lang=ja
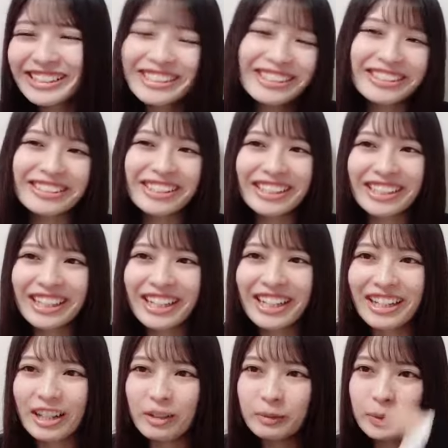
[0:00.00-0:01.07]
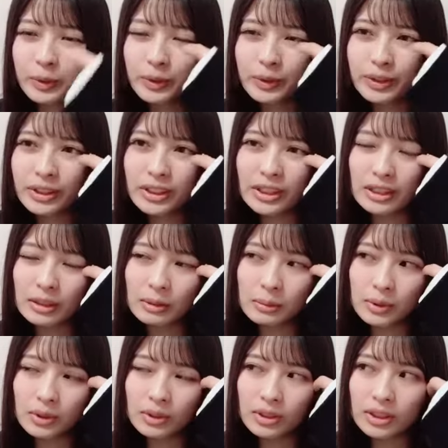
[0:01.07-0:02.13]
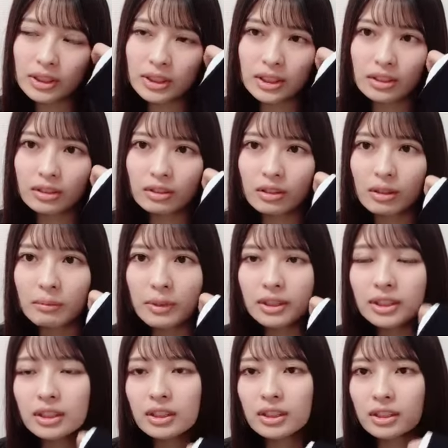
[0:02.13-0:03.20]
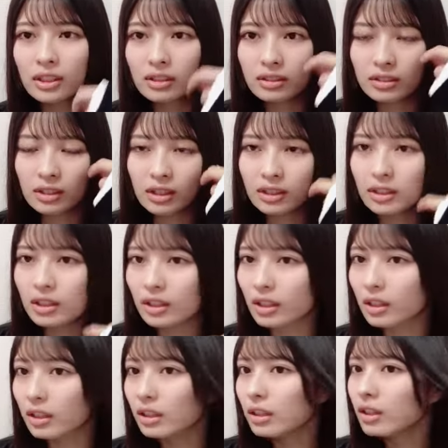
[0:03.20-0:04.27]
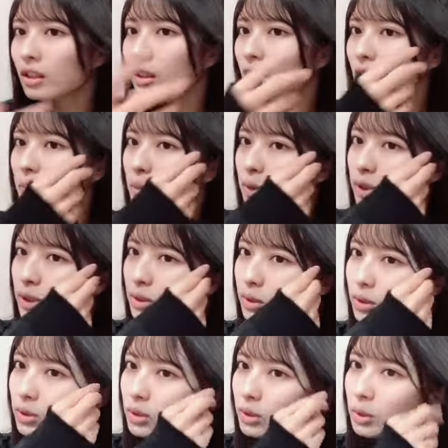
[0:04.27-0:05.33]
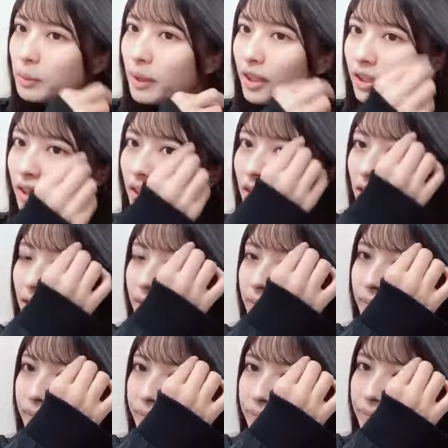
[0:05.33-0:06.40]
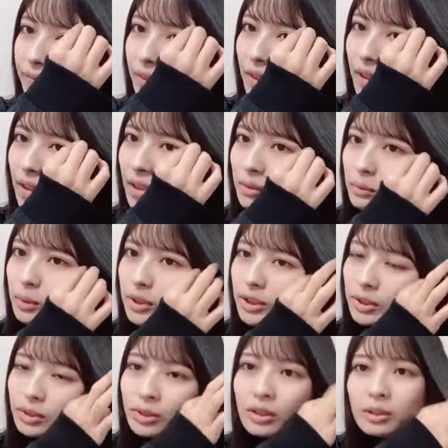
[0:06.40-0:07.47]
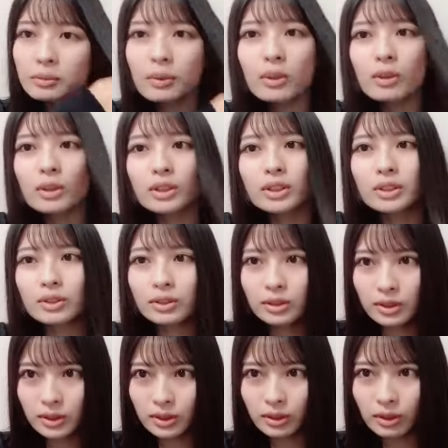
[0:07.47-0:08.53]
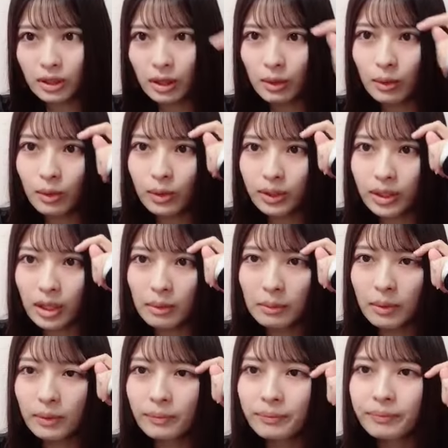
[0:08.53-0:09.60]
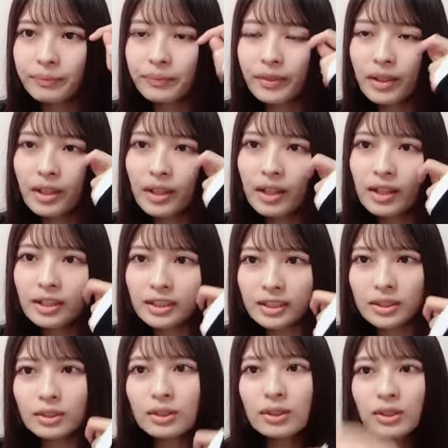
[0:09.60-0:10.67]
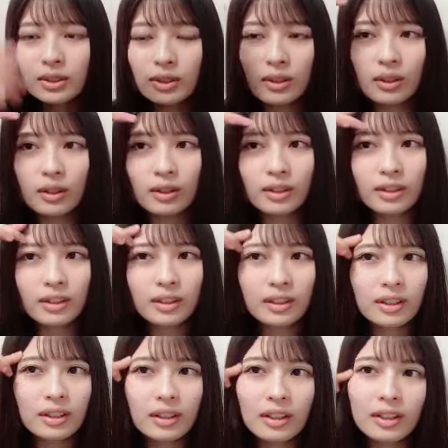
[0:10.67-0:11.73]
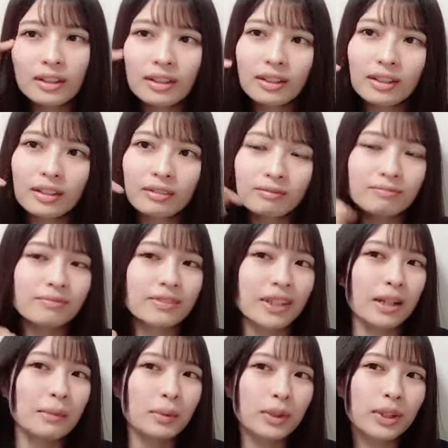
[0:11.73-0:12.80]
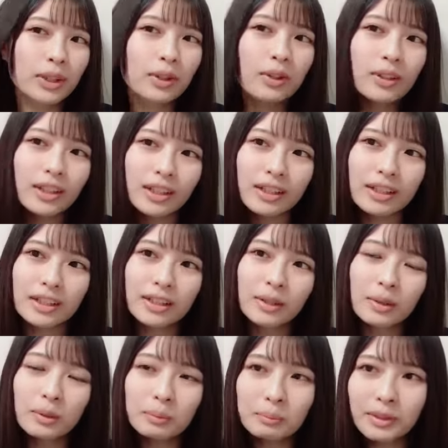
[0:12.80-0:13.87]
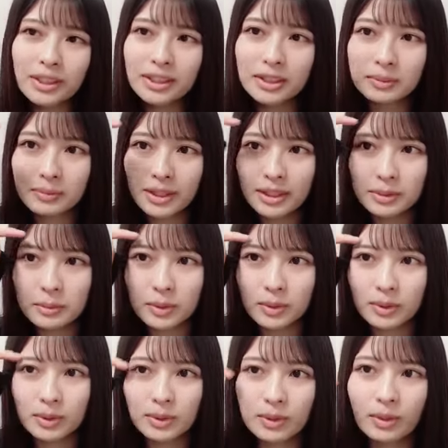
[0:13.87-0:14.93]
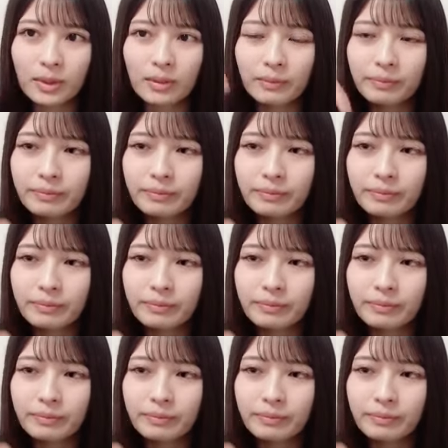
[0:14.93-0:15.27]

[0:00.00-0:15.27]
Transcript: そうだからもう本当に色物の T シャツとかマジ着なくなったねもう白黒ばっかりもう私服も白黒が多いかも白黒、うん、がもう基本やね基本ベースマジモノクロ